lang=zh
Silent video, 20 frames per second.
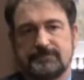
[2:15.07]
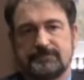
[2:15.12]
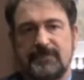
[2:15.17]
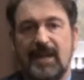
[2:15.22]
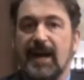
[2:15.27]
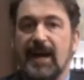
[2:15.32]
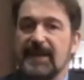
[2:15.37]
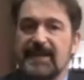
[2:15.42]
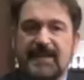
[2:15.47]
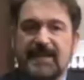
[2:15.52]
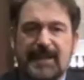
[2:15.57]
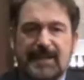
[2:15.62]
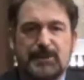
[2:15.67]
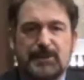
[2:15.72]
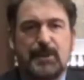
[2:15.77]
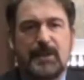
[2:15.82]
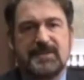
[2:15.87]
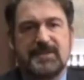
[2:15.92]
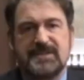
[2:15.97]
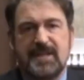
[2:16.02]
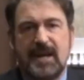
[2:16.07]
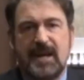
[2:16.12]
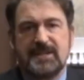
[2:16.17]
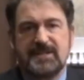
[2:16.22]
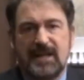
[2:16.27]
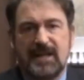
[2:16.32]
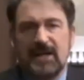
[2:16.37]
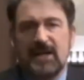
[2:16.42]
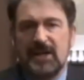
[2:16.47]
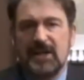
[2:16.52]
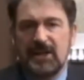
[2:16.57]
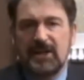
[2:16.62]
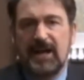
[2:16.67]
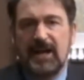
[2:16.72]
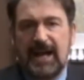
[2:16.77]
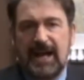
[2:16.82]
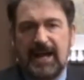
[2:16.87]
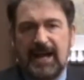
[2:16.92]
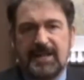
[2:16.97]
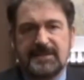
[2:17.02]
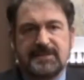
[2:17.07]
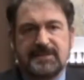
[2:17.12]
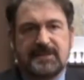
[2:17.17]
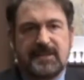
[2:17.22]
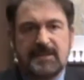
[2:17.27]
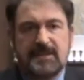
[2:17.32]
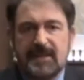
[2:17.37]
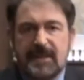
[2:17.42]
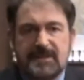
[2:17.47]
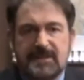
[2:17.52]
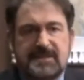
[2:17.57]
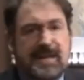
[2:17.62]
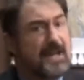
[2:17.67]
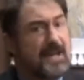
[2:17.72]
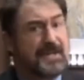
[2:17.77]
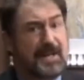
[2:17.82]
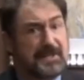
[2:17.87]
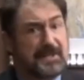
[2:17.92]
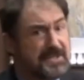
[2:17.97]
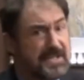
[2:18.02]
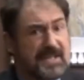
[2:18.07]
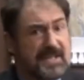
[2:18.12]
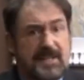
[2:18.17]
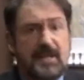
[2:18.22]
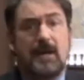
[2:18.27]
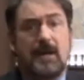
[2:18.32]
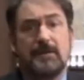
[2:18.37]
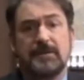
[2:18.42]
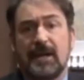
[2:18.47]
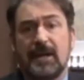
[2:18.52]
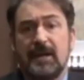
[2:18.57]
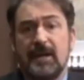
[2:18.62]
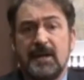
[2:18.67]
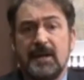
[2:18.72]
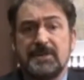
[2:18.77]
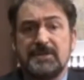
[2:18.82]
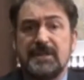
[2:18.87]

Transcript: 那一个语言家长和孩子的那个家长是一样的，